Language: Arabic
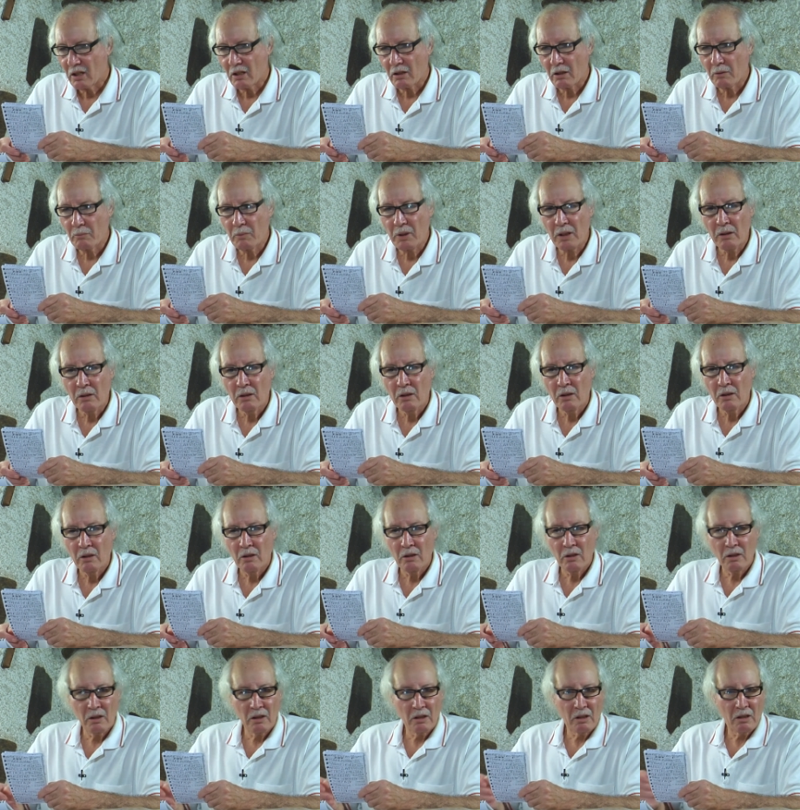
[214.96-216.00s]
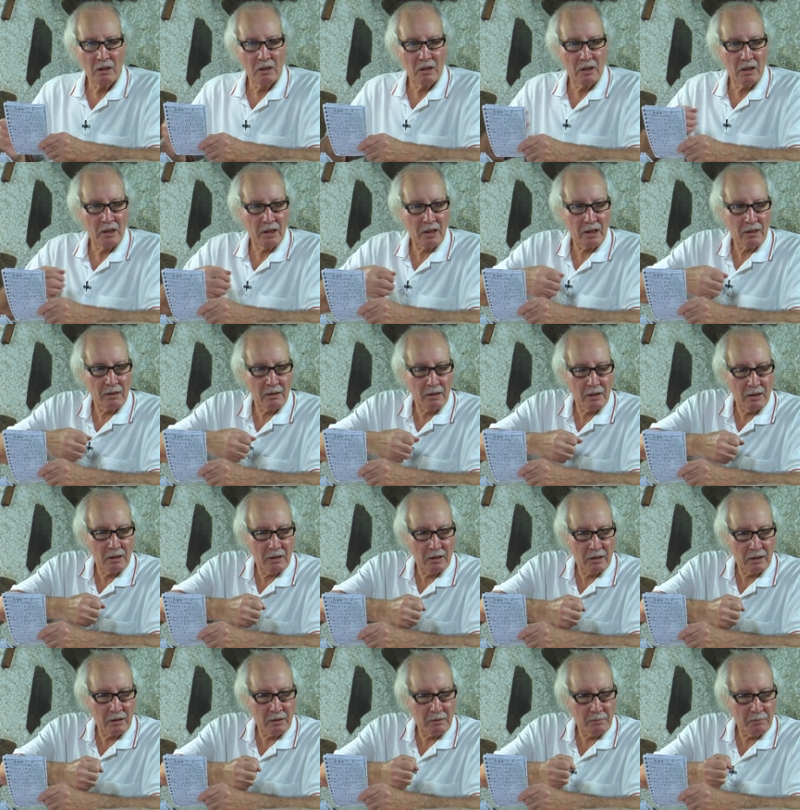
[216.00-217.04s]
خمي
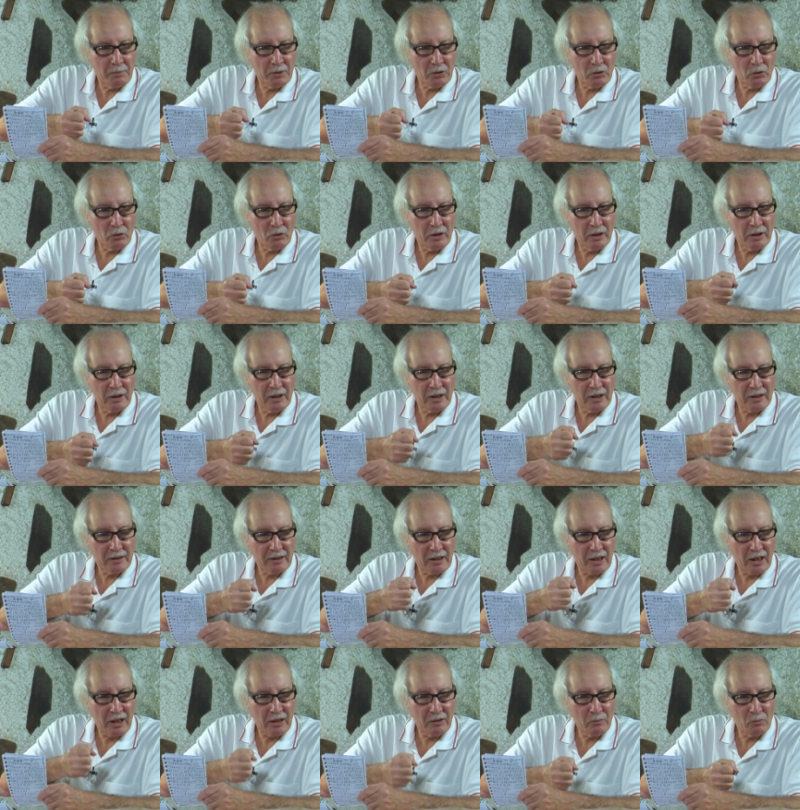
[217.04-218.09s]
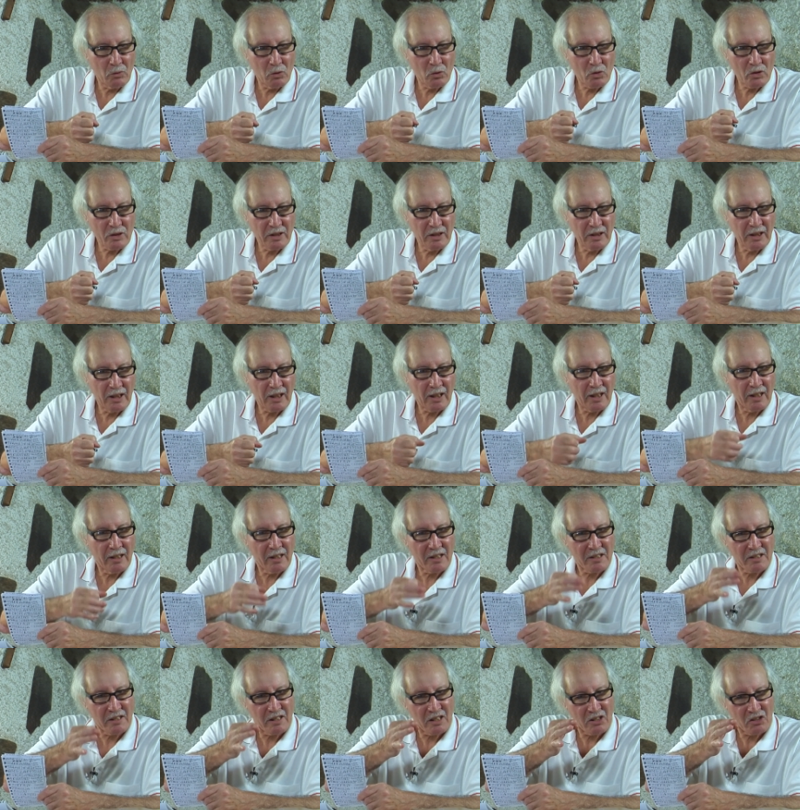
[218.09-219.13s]
راد بيدو ذي يطرح في مدوستني قانا
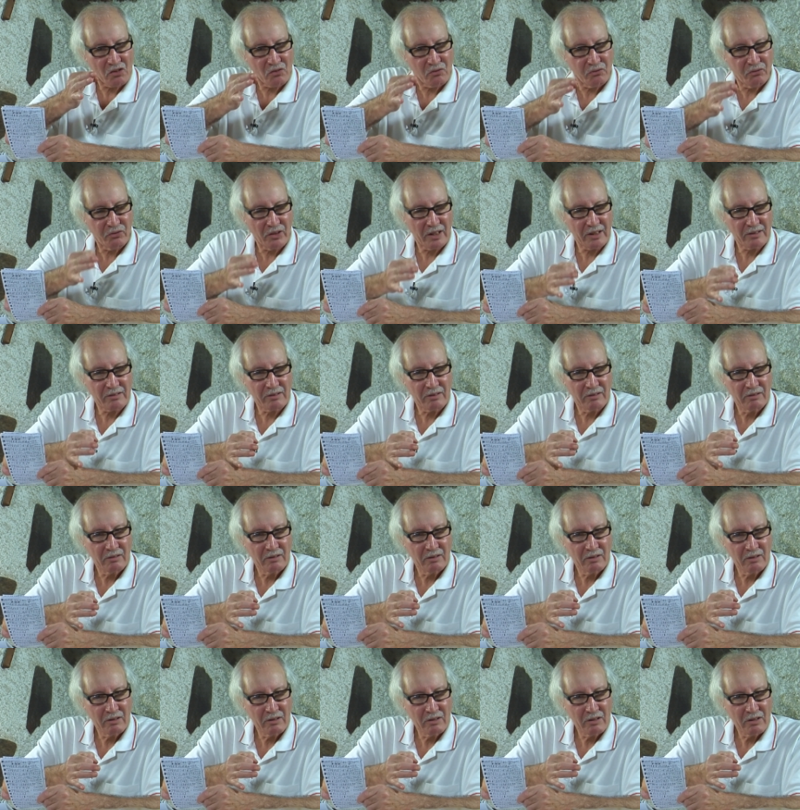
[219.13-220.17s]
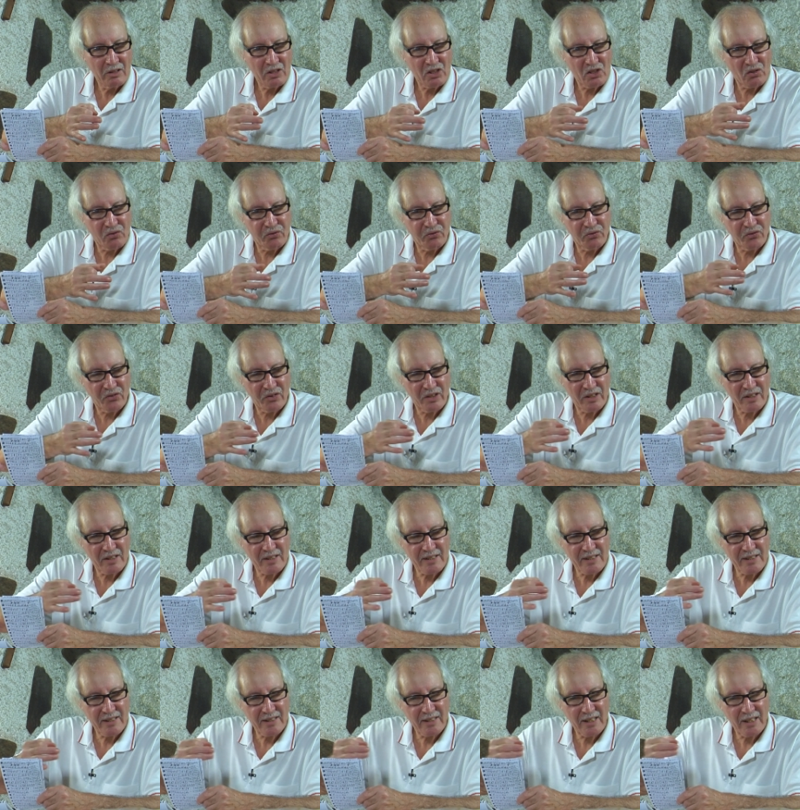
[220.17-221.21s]
صفات صفض
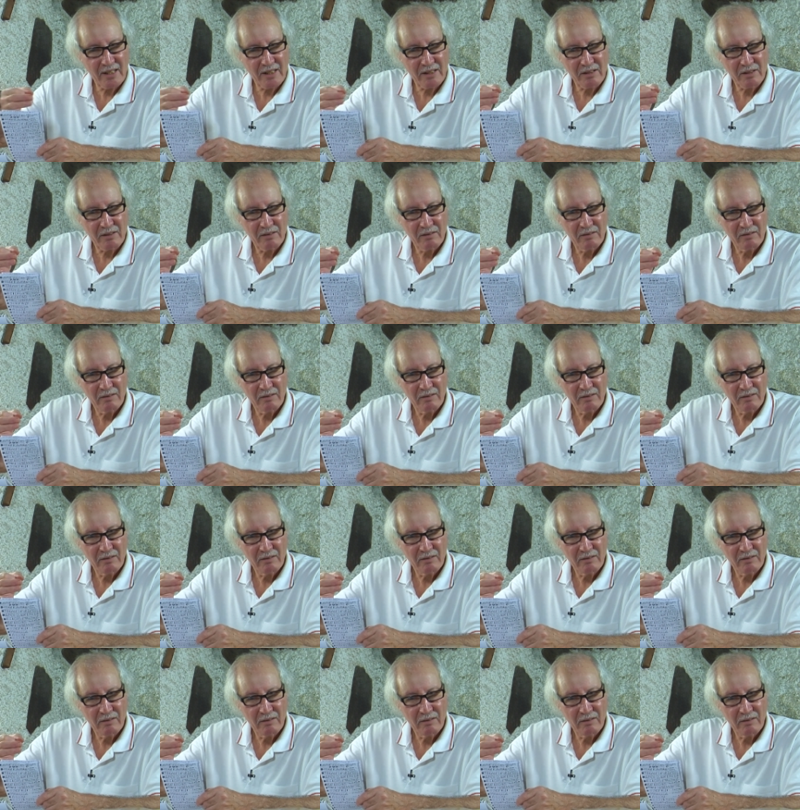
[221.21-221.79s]
الزايس